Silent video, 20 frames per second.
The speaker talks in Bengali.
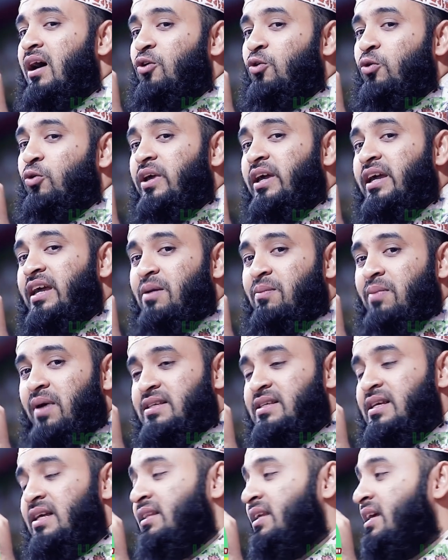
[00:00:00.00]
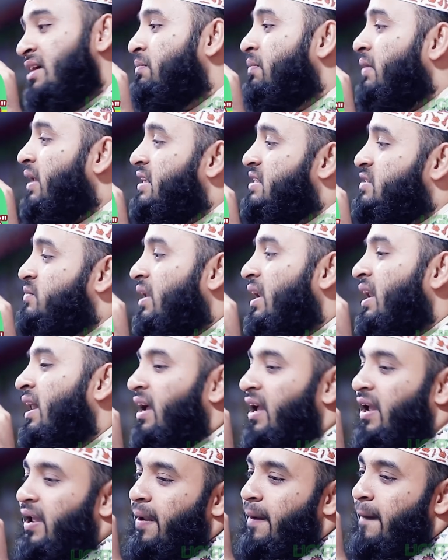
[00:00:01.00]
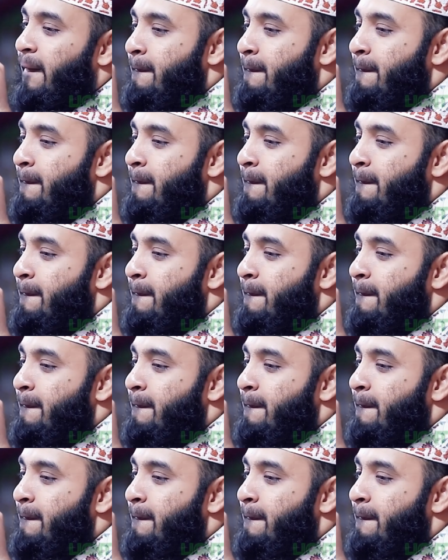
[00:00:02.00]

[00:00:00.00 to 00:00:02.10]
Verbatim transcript: রোগীকে বাঁচাতে এই প্লাজমা লাগে